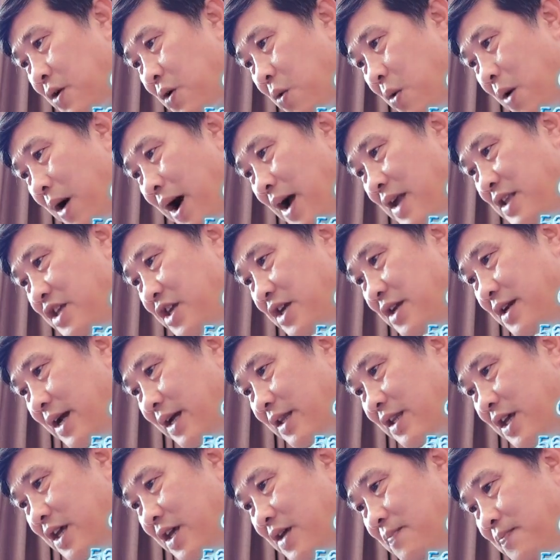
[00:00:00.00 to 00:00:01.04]
Quả nhiên là
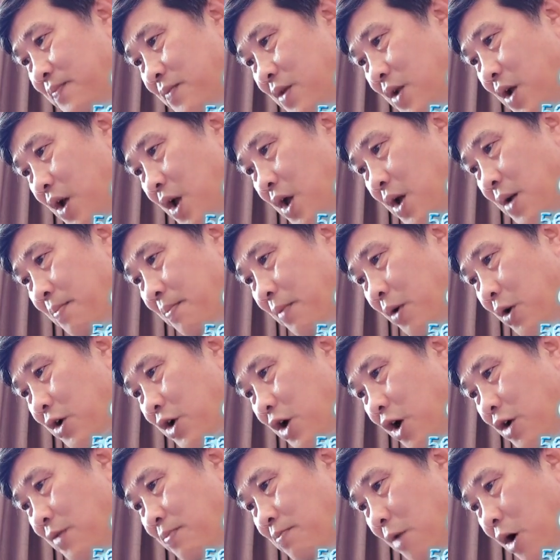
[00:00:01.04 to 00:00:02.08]
thế, một
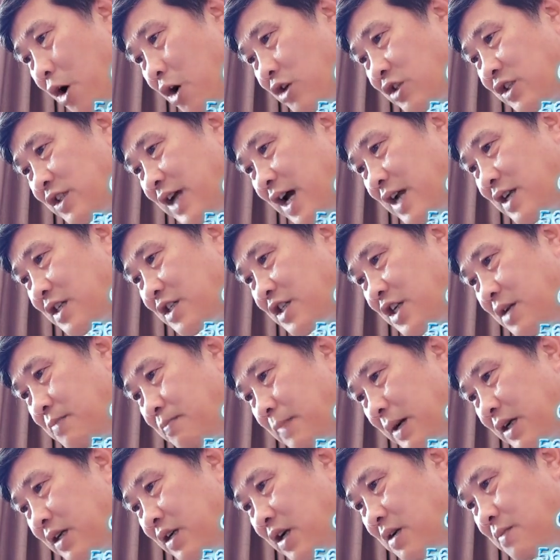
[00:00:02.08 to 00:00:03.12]
con bò sát trên
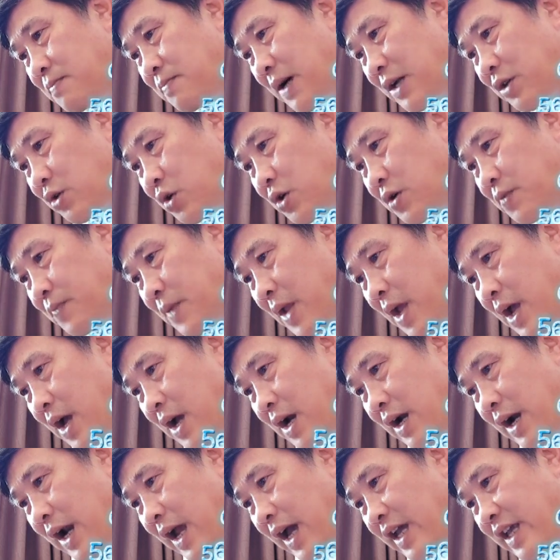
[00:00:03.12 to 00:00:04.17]
mặt đất mà thôi,
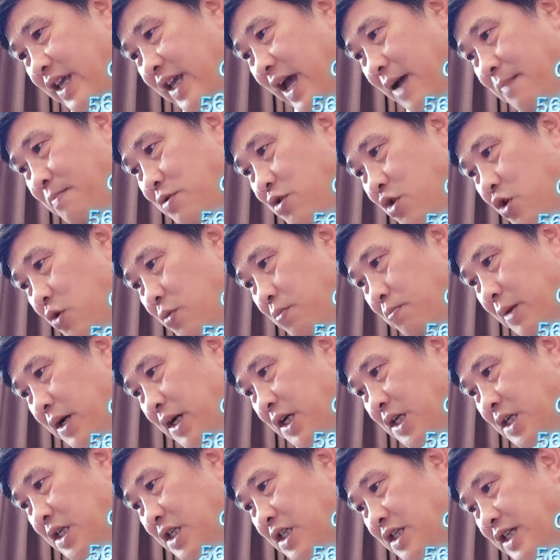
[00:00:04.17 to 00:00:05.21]
lại dám cùng
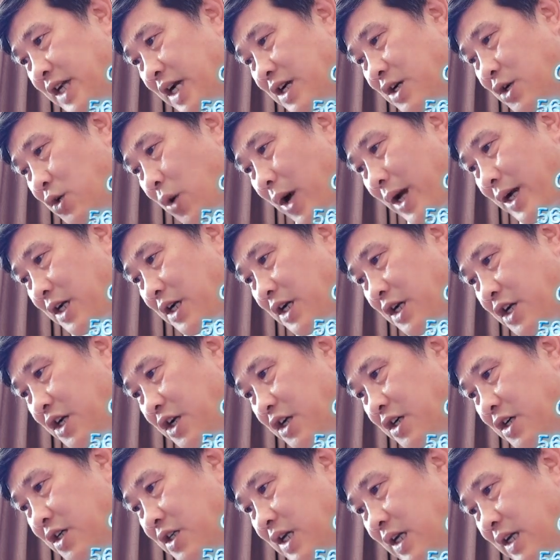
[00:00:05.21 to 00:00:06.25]
mình tranh đoạt
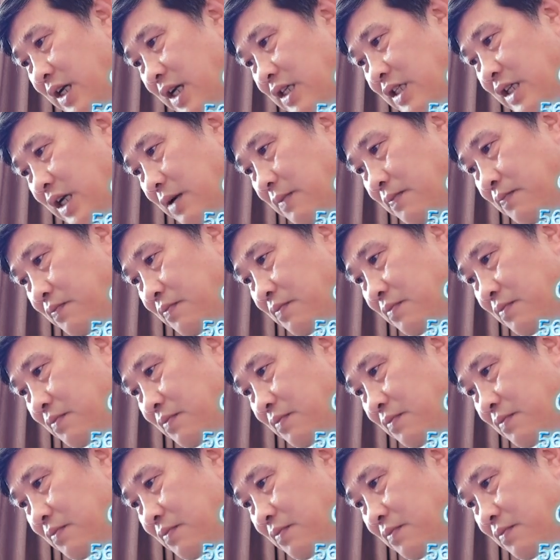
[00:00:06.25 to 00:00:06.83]
nữ nhân hay sao?